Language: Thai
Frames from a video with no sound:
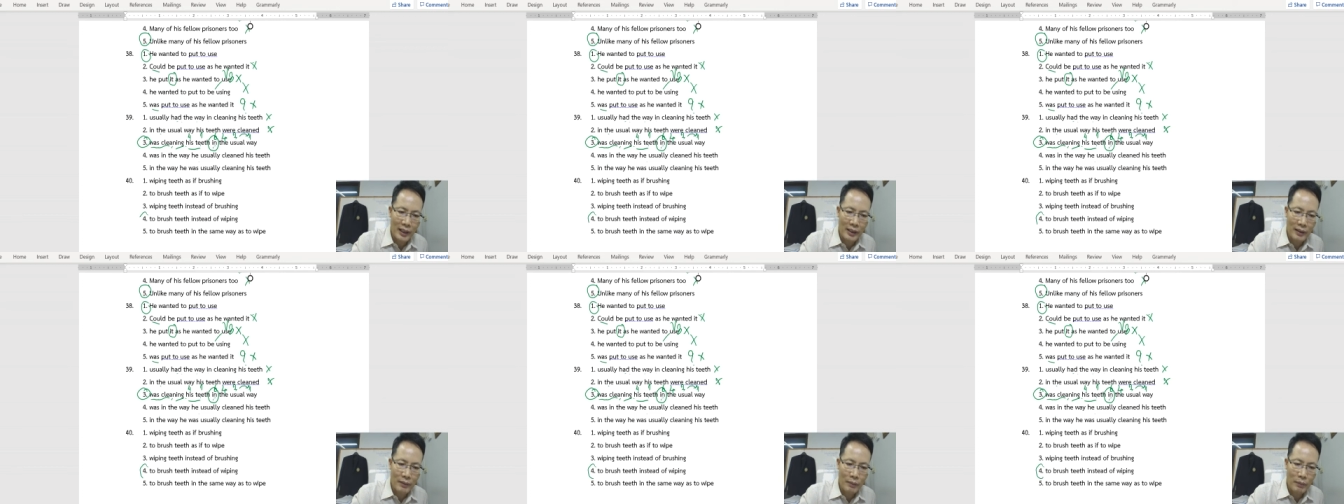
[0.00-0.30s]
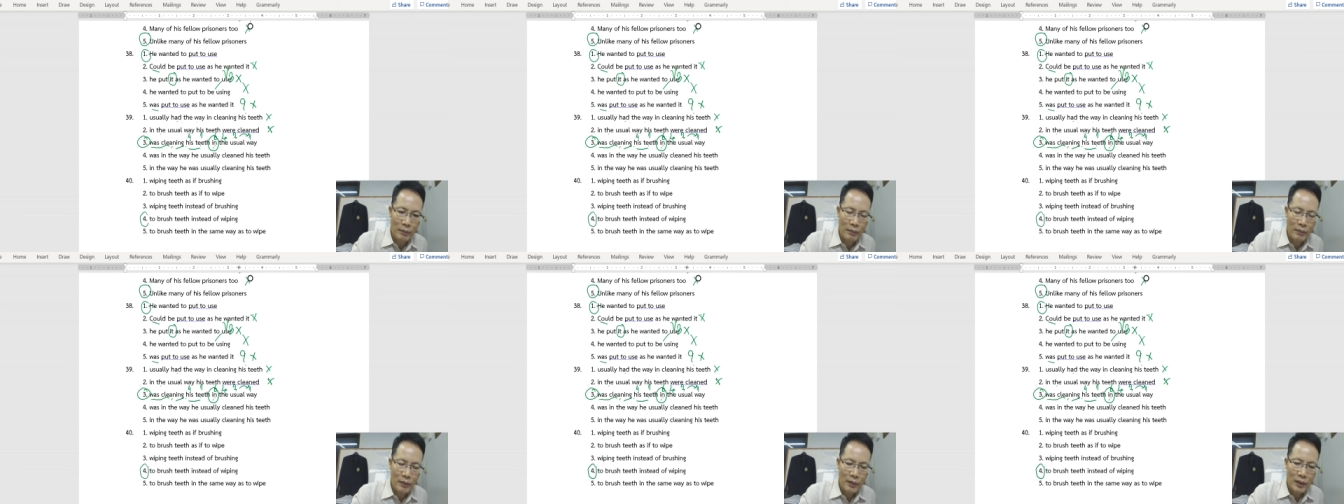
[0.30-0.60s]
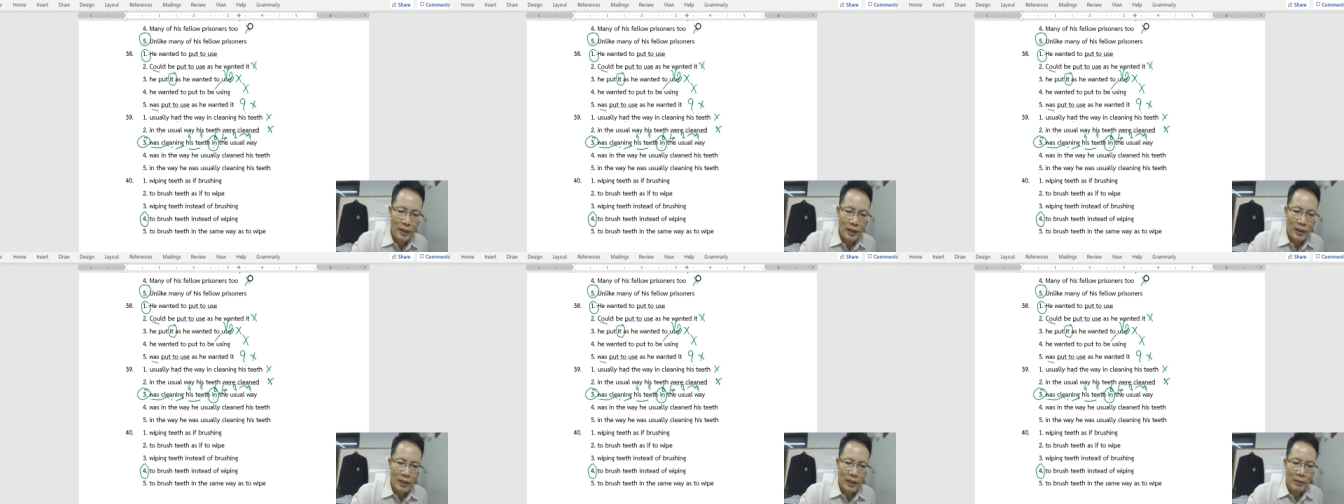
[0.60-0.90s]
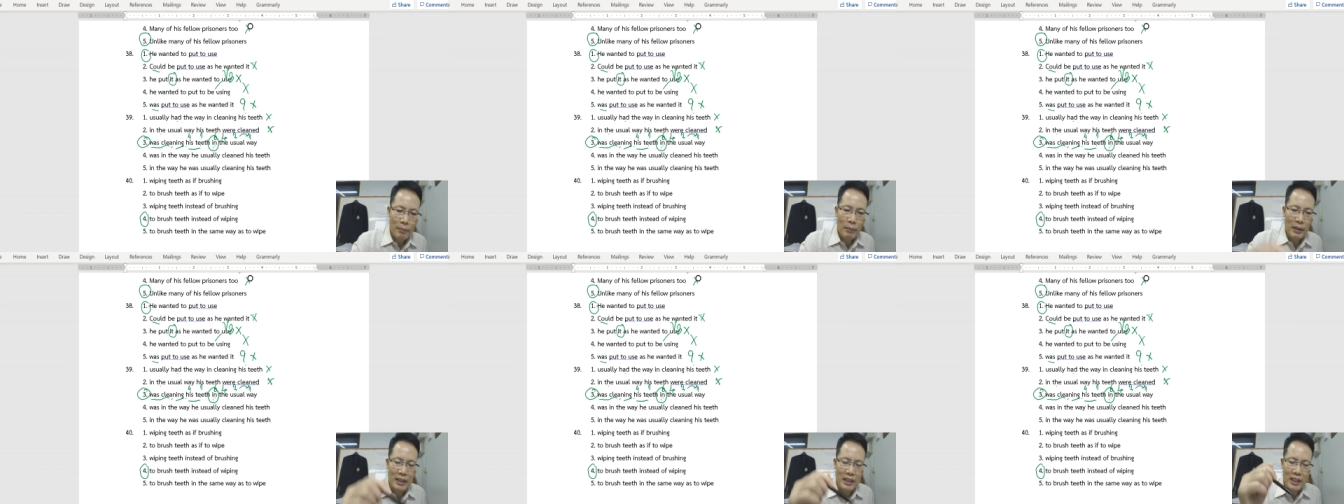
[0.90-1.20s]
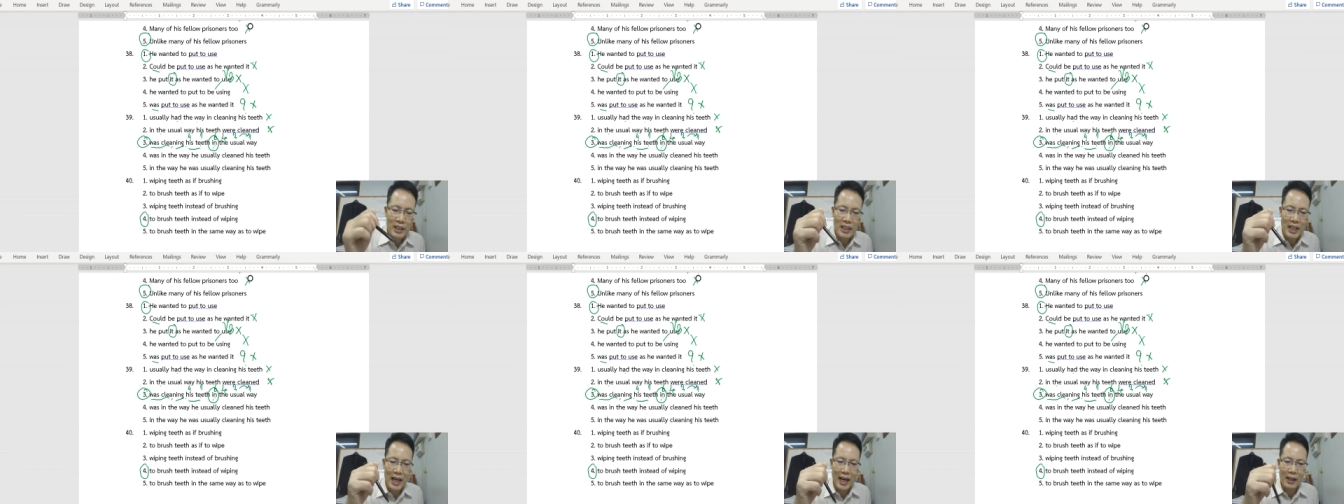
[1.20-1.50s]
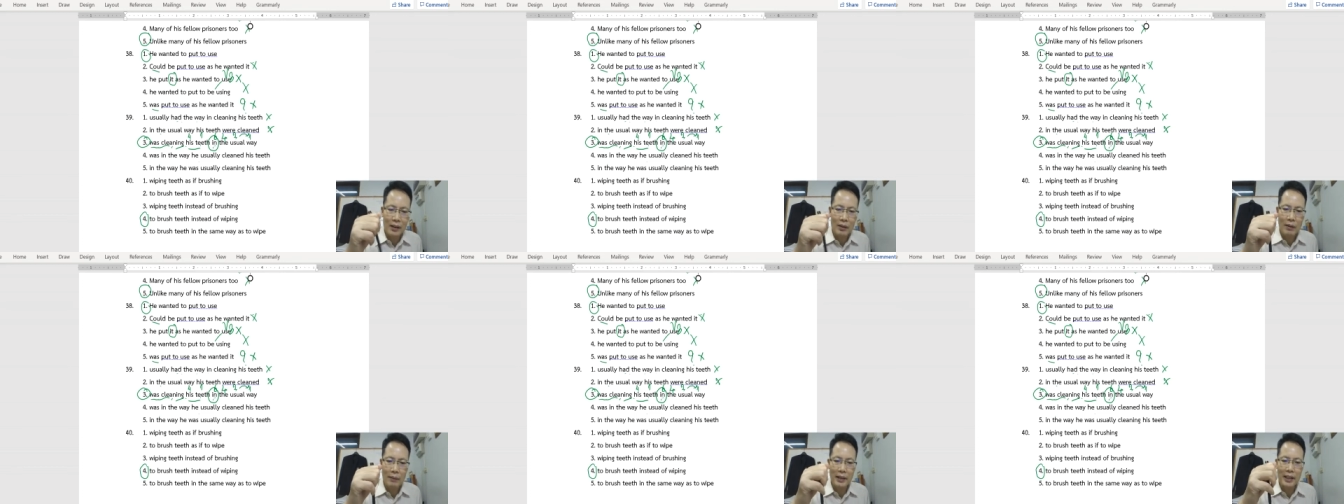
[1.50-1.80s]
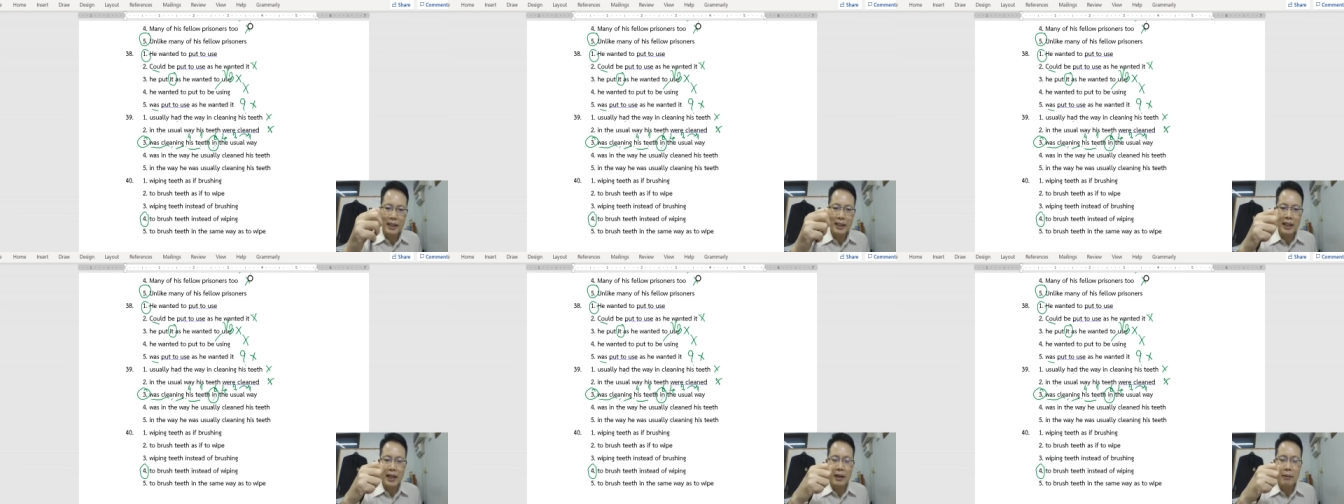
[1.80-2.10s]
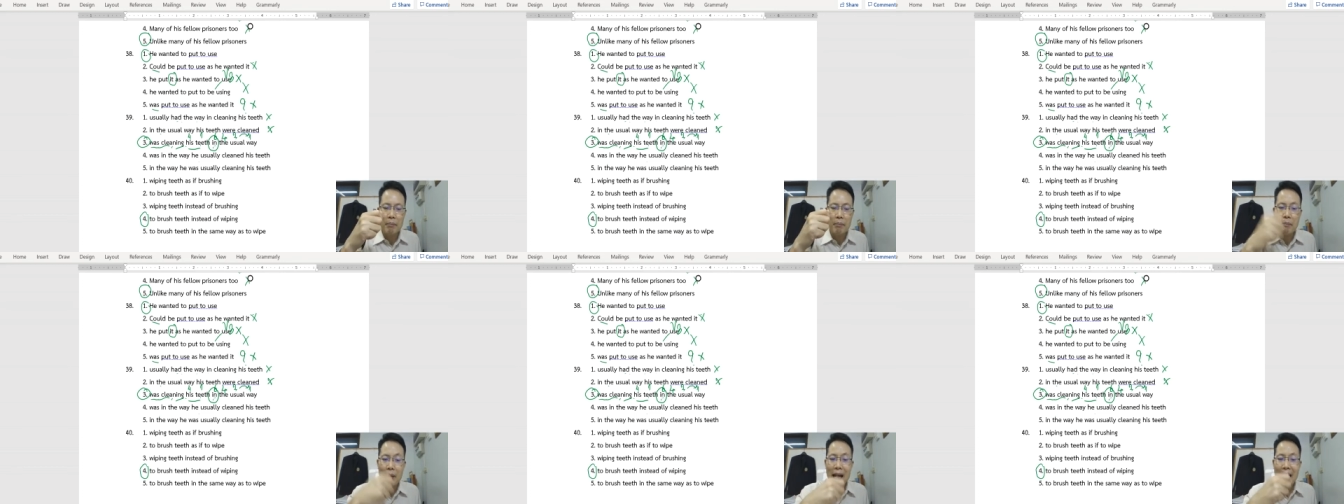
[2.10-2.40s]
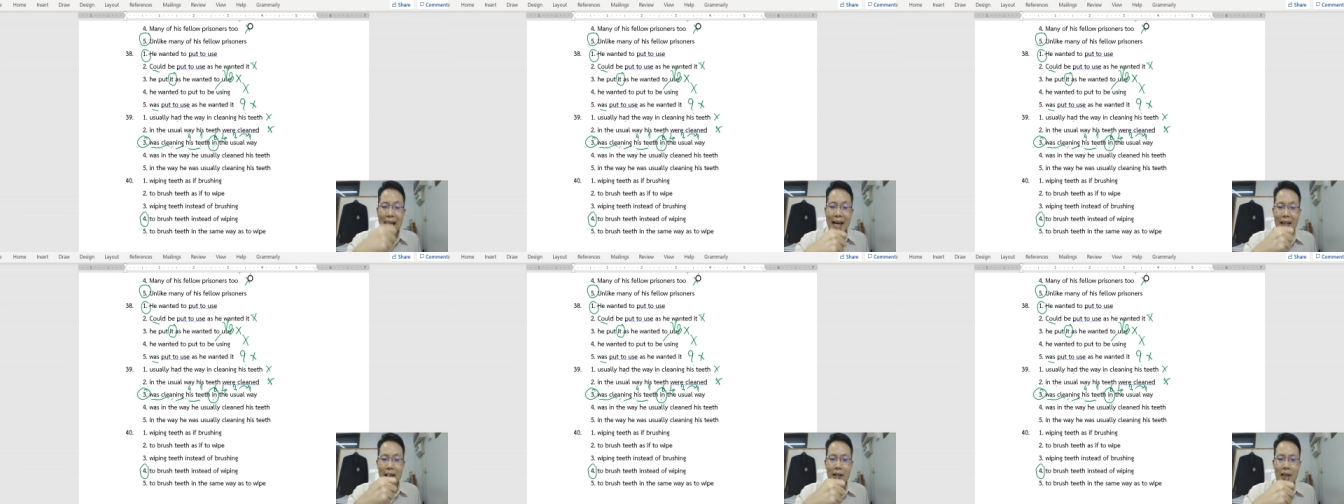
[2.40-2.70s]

นมันจะสะอาดกว่าในการแปลง